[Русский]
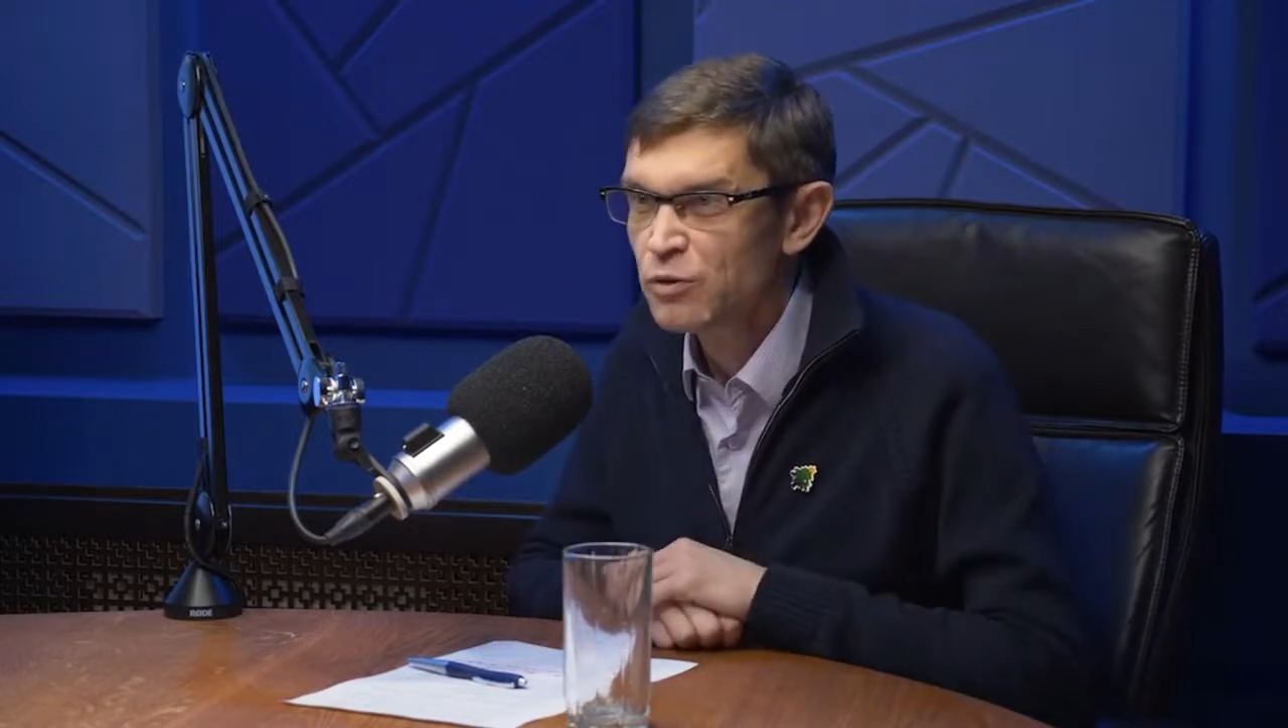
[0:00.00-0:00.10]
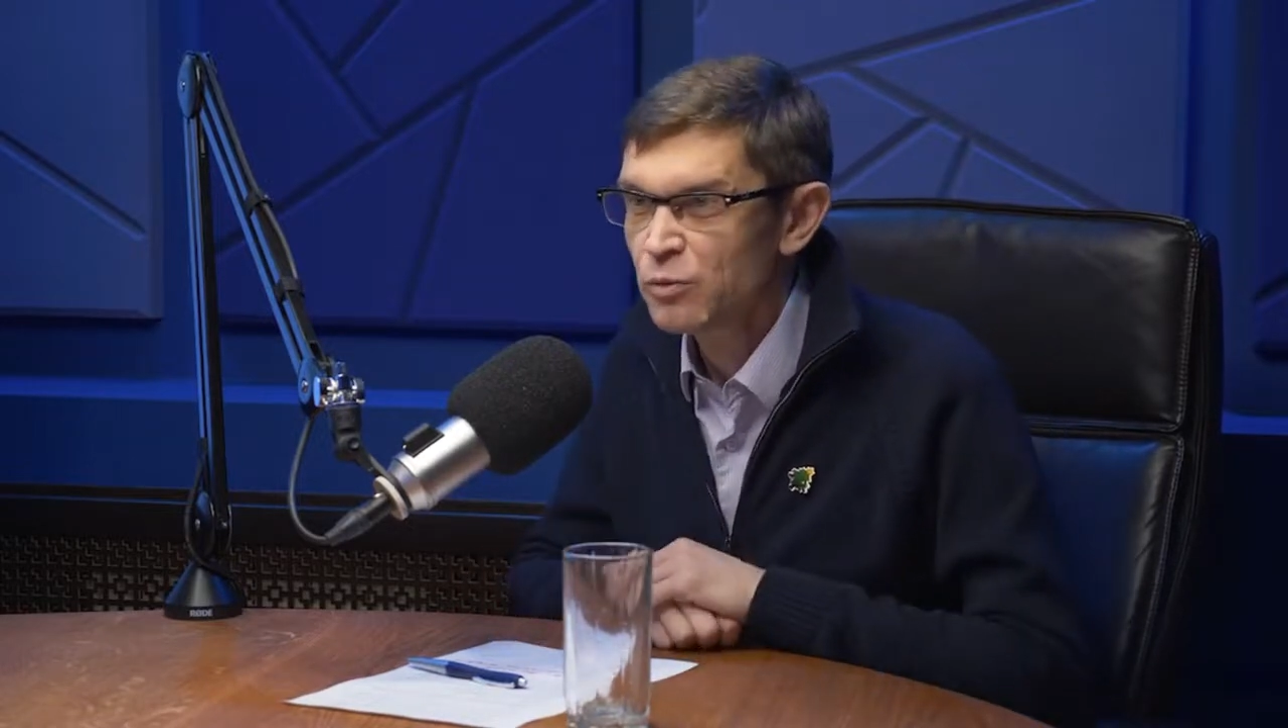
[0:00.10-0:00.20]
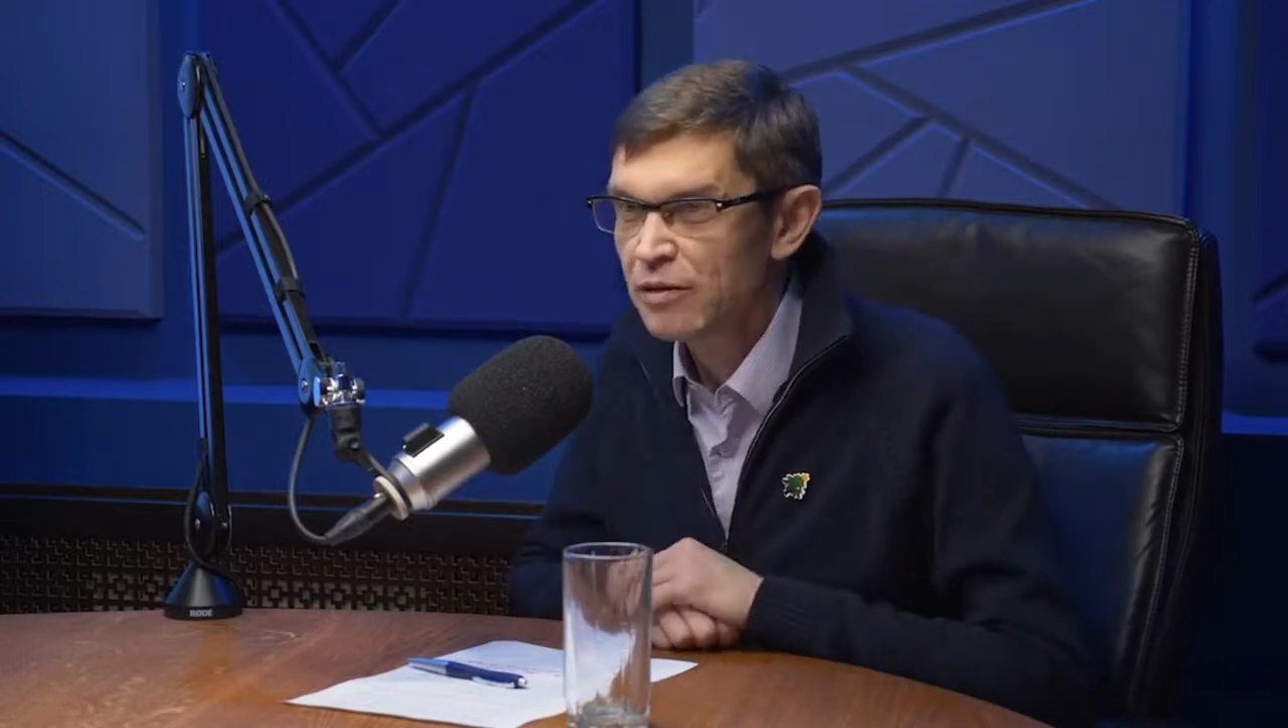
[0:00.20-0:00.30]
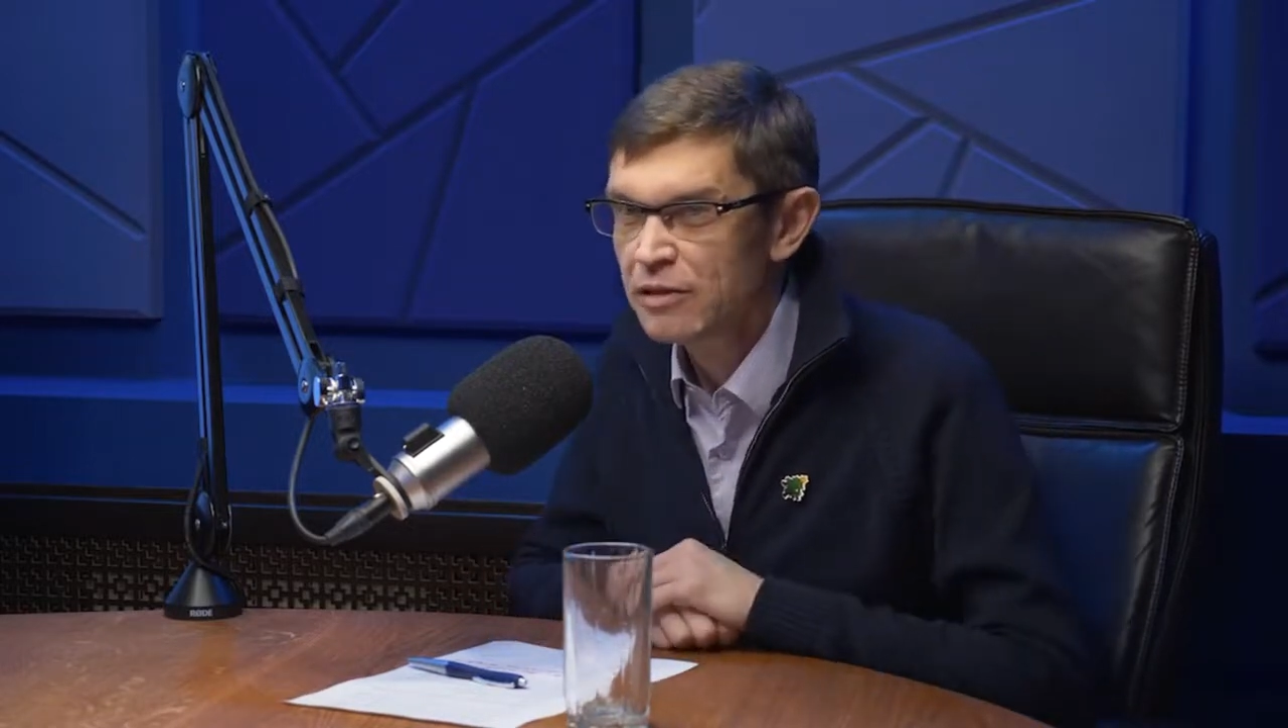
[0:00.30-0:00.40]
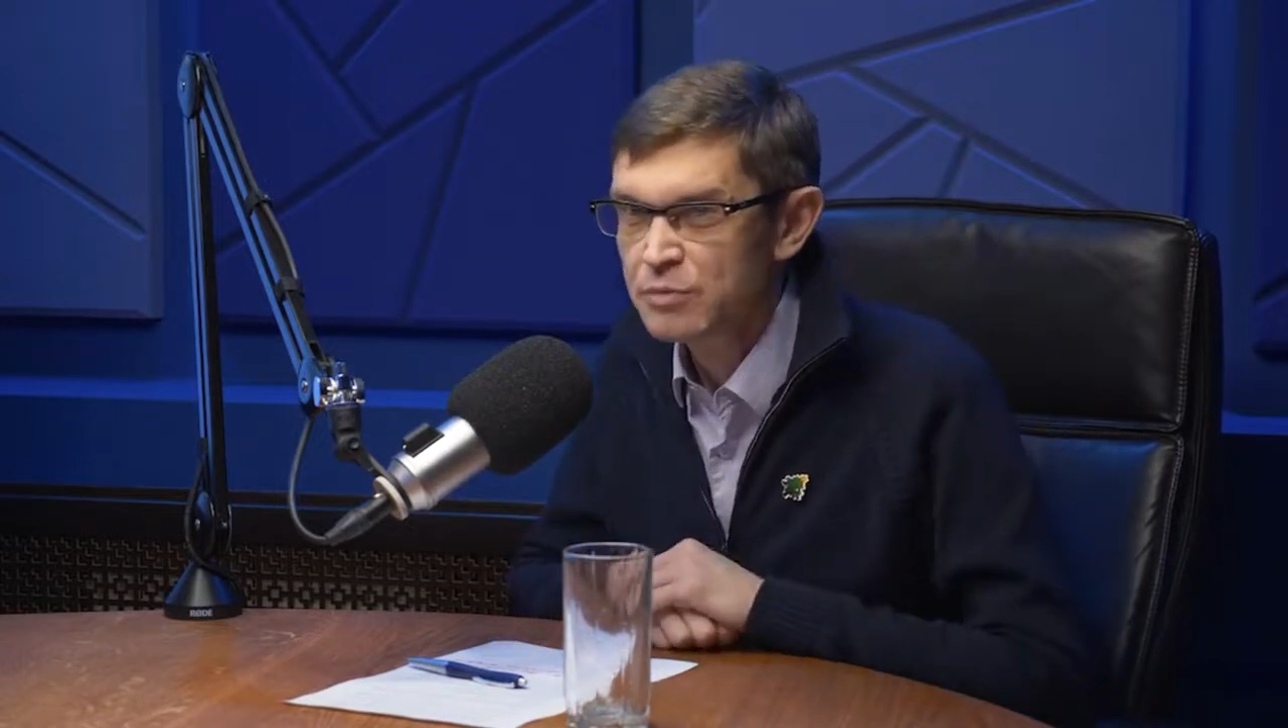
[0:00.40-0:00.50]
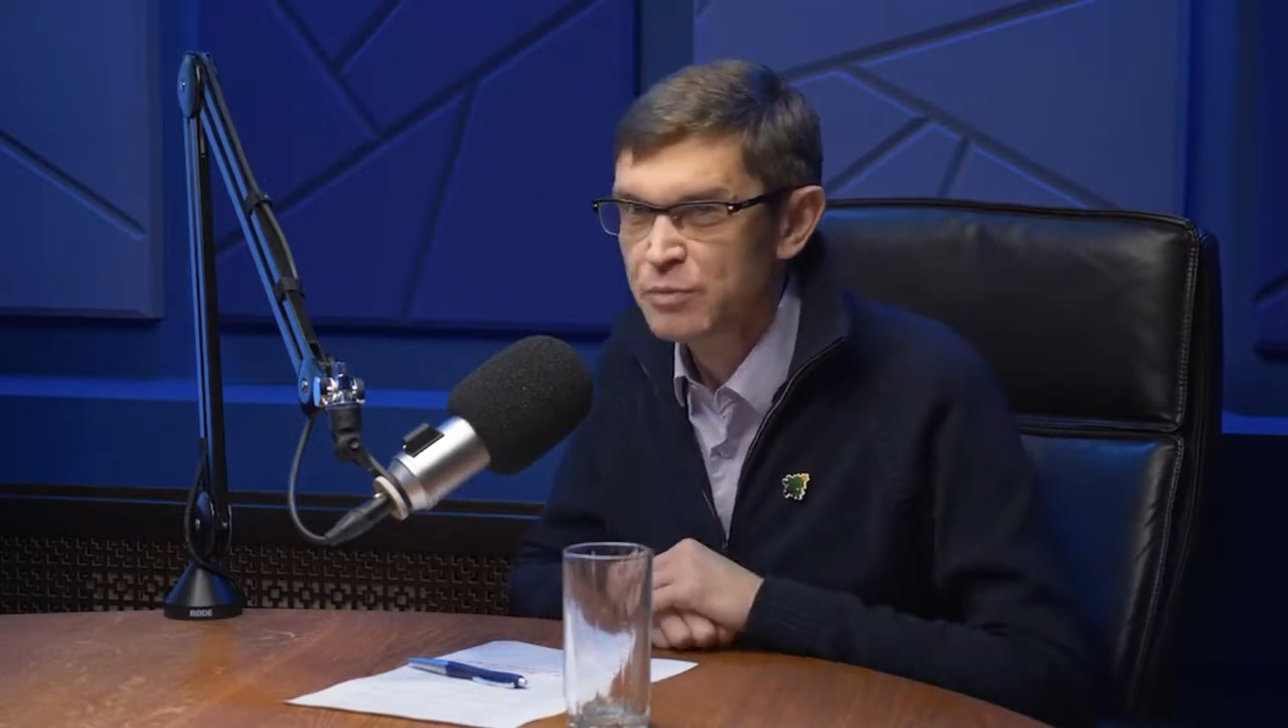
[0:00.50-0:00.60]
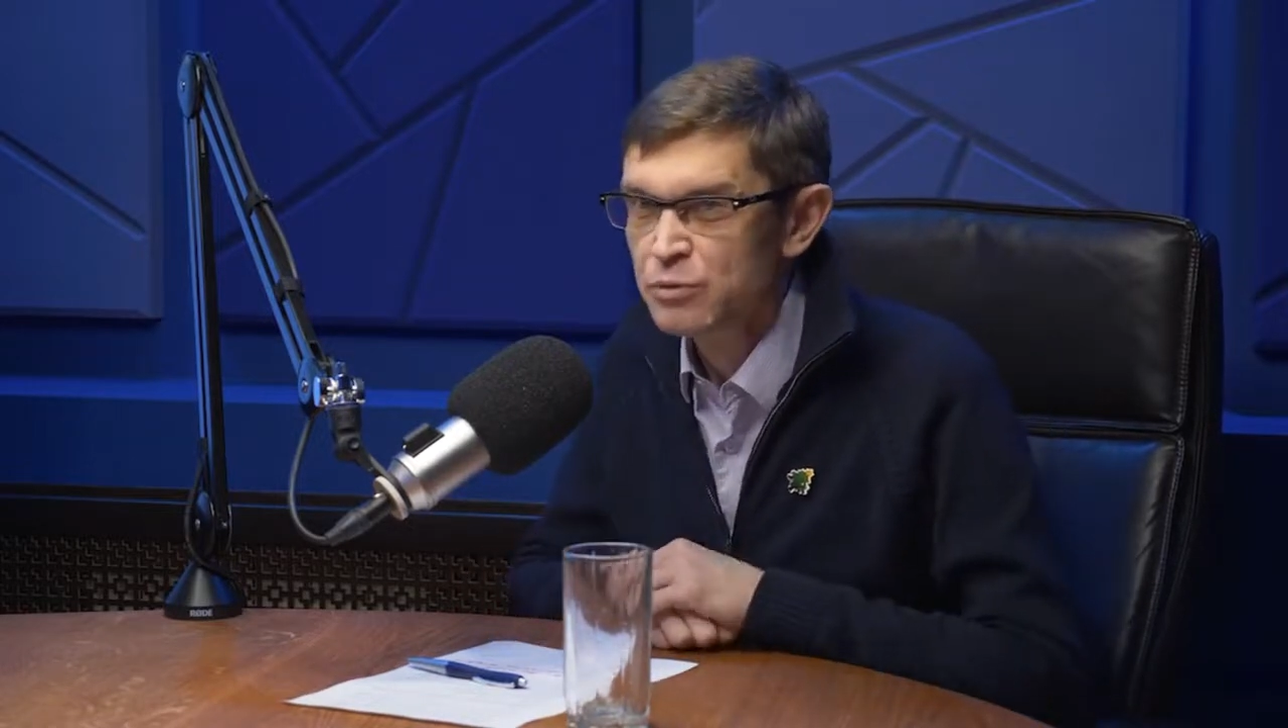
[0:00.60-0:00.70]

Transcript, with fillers: ей управлять,